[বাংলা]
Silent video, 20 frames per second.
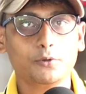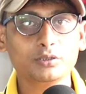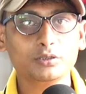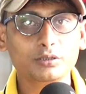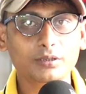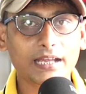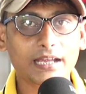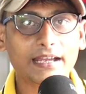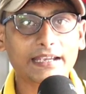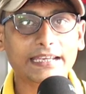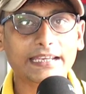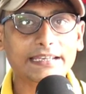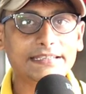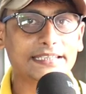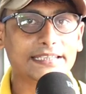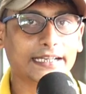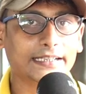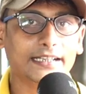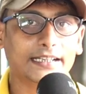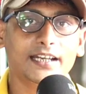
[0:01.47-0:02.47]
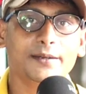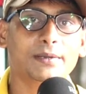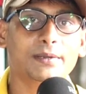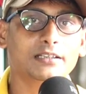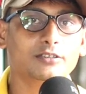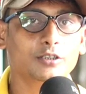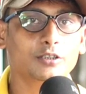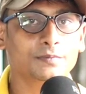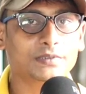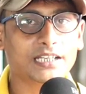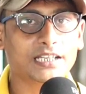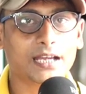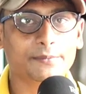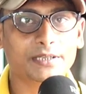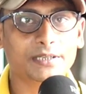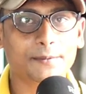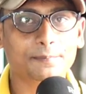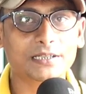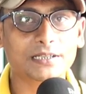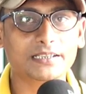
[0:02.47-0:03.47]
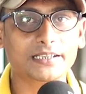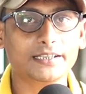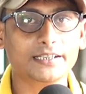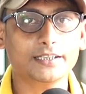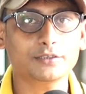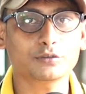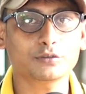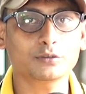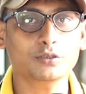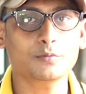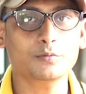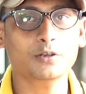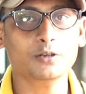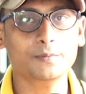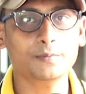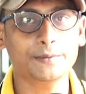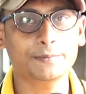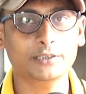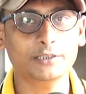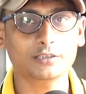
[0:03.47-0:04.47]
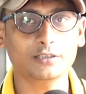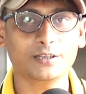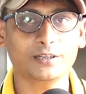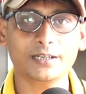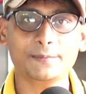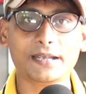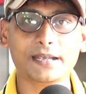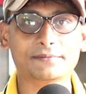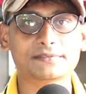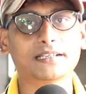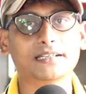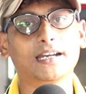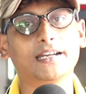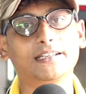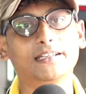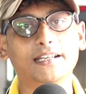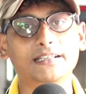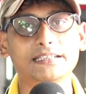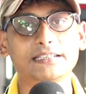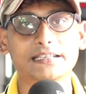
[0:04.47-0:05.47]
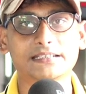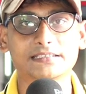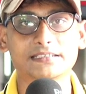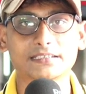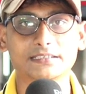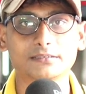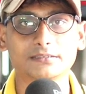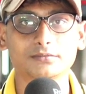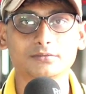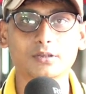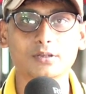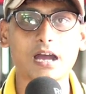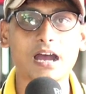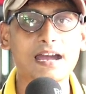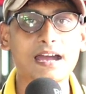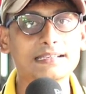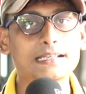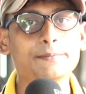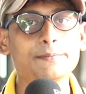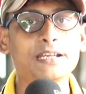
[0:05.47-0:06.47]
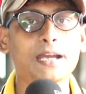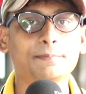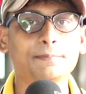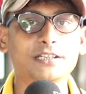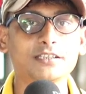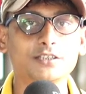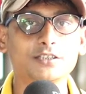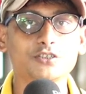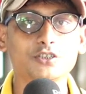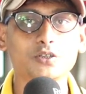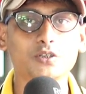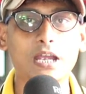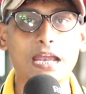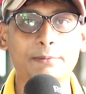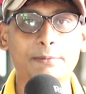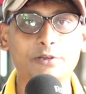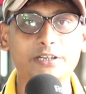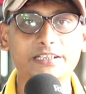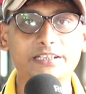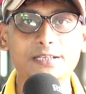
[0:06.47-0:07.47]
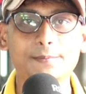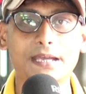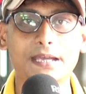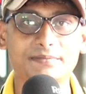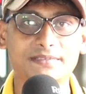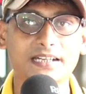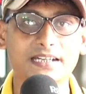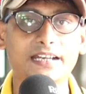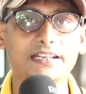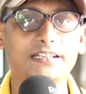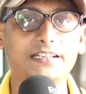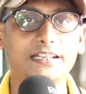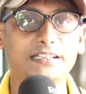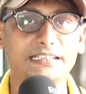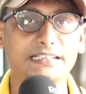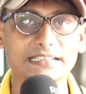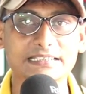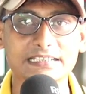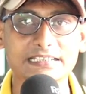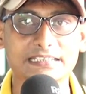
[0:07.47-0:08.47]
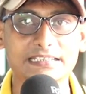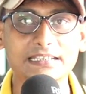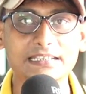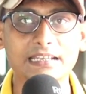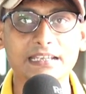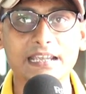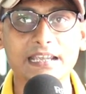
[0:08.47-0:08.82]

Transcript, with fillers: বন্ধুরা এই চ্যানেলের মাধ্যম দিয়ে আমি আপনাদেরকে ছোট বড় বিভিন্ন ধরনের ব্যবসার আইডিয়া দিয়েছি তো আজ আমি আপনাদের জন্য এমন একটি ব্যবসার আইডিয়া নিয়ে এসেছি